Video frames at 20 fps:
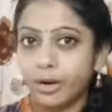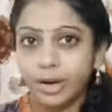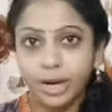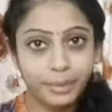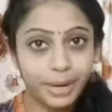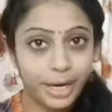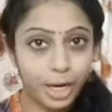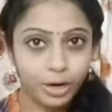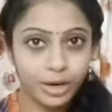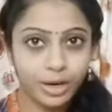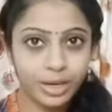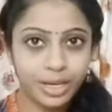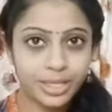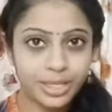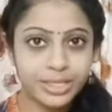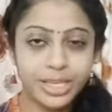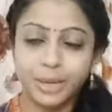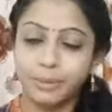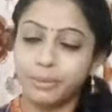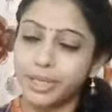ఉన్న బెల్ క్లిక్
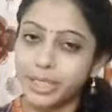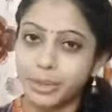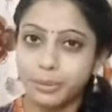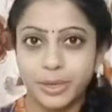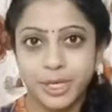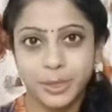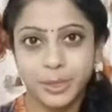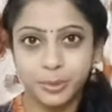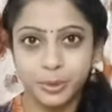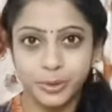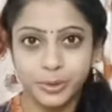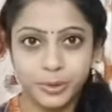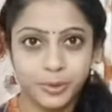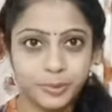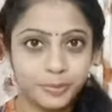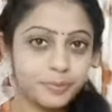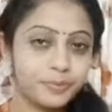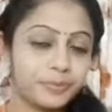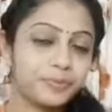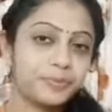చేయడం మాత్రం మర్చిపోవద్దు
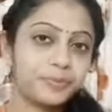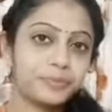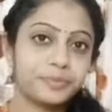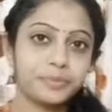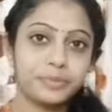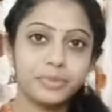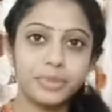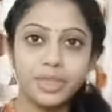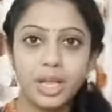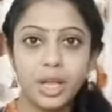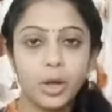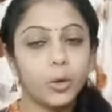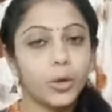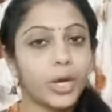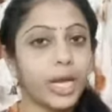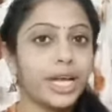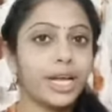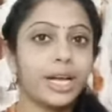ఓకే